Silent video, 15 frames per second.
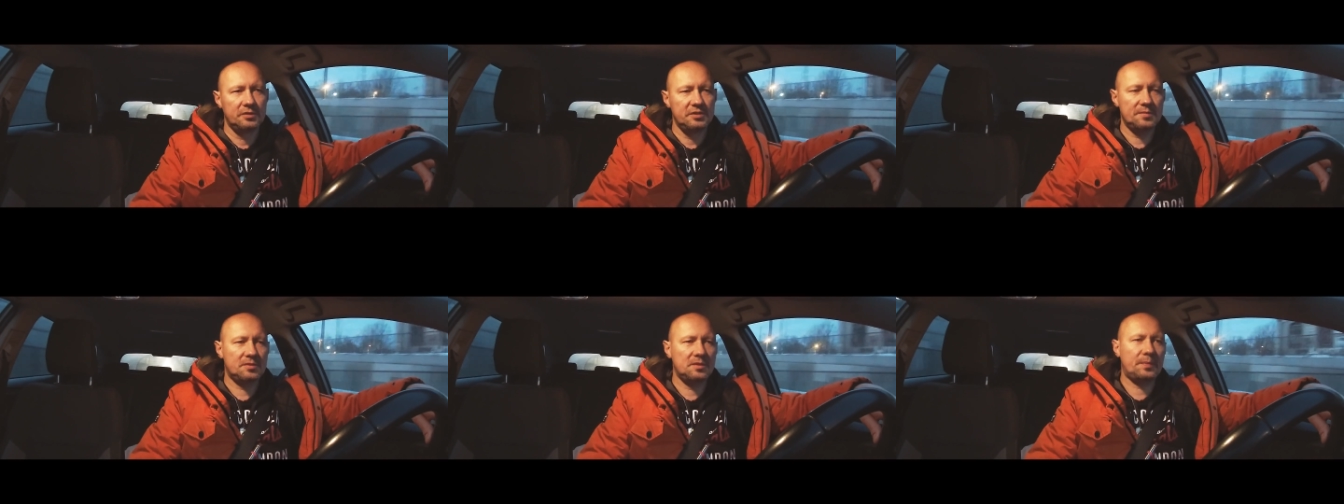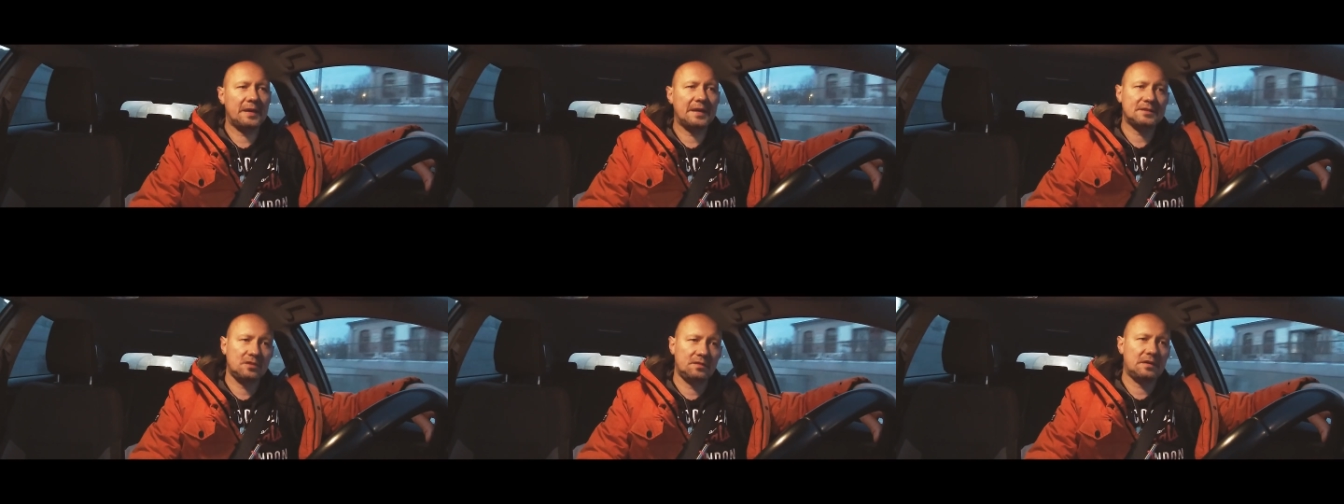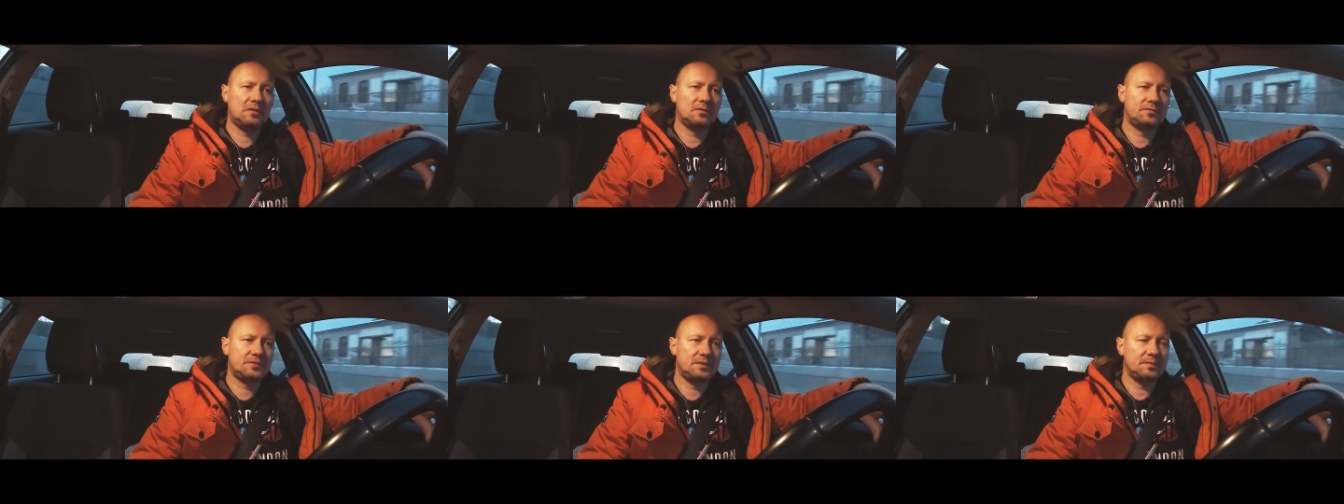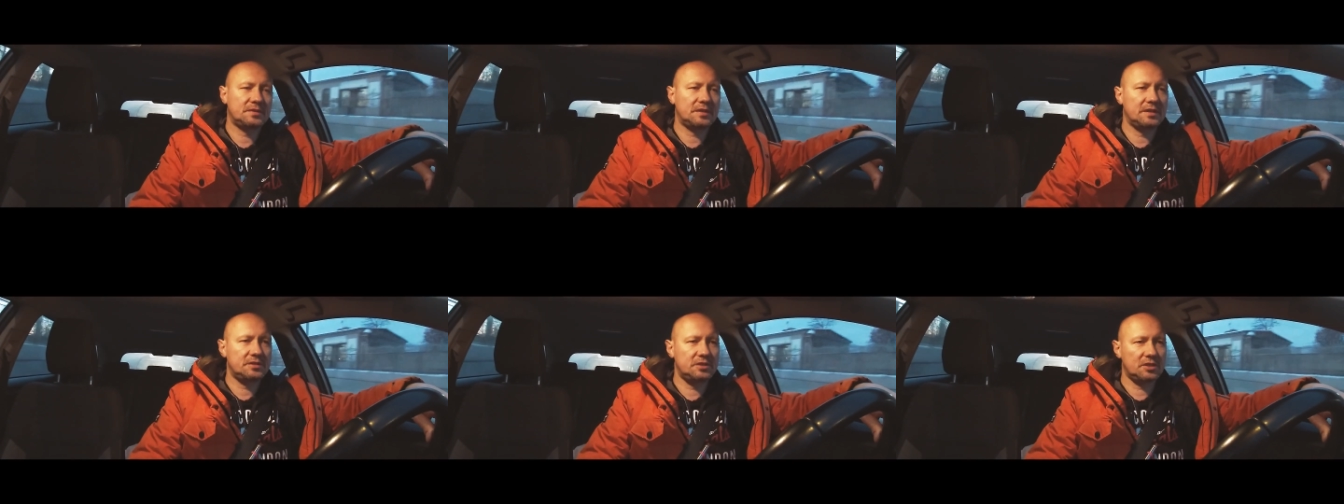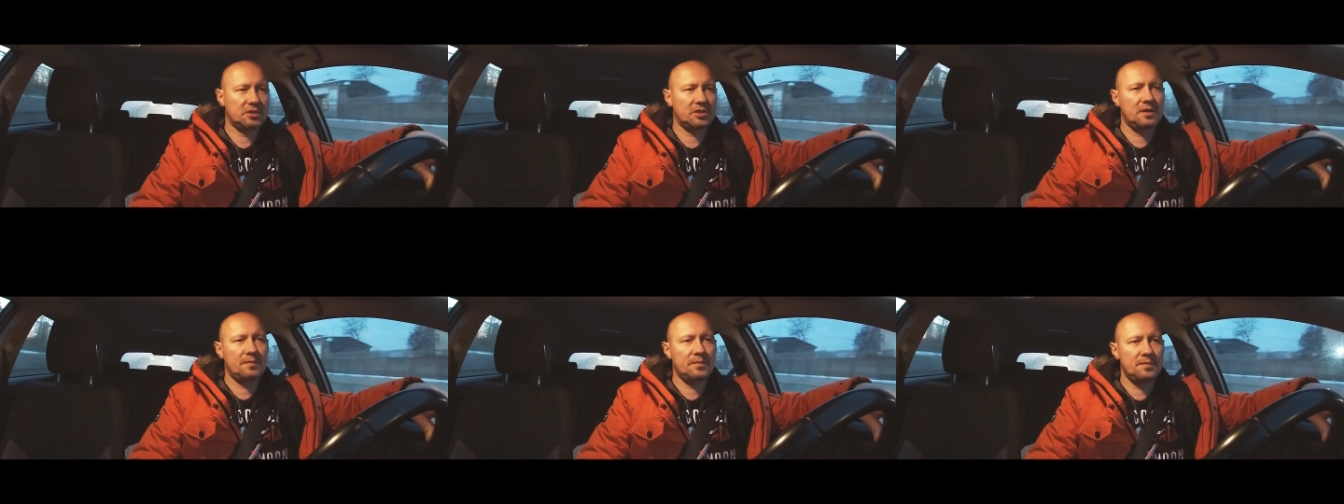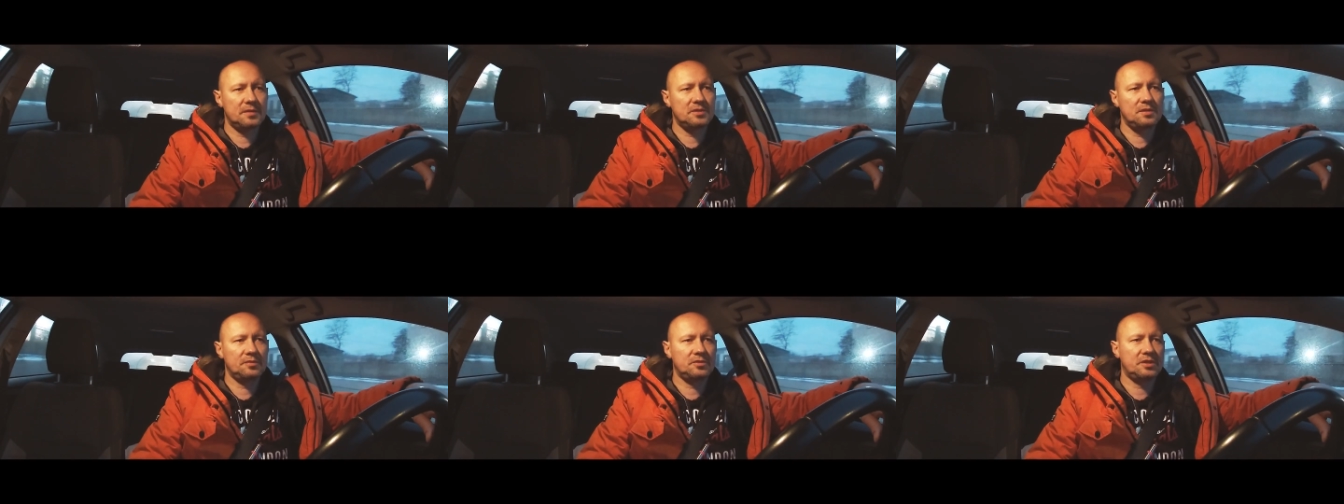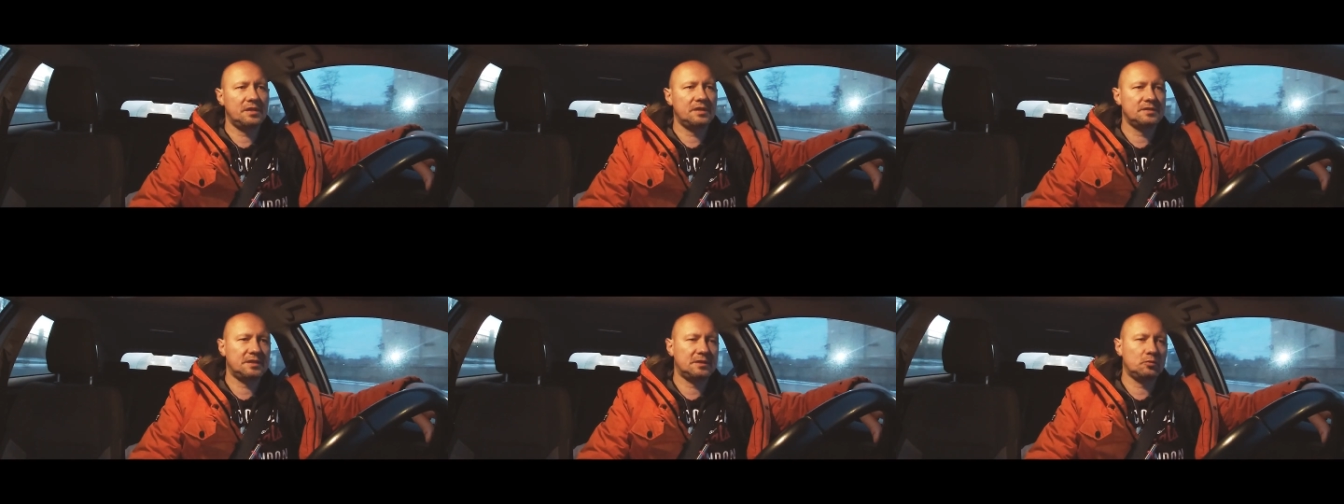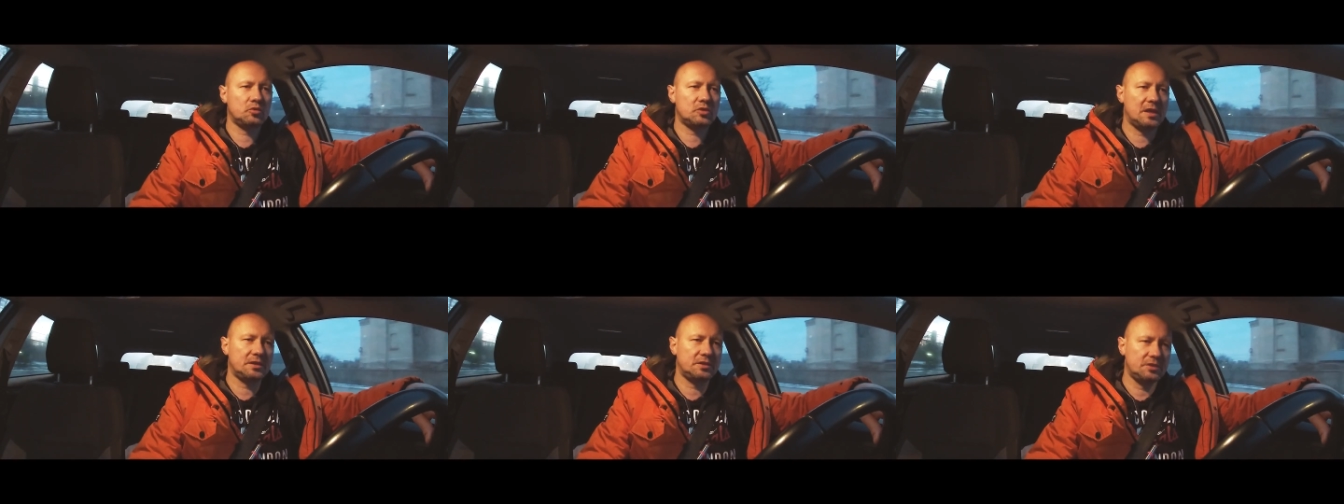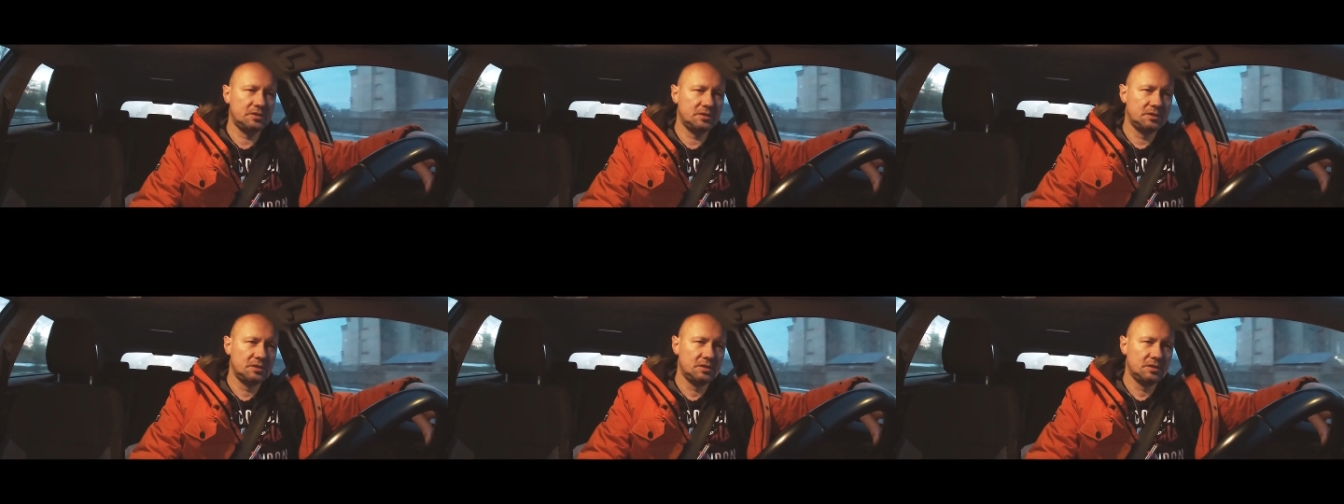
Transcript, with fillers: nie przypajacował w tym sensie, że my będziemy się zadłużać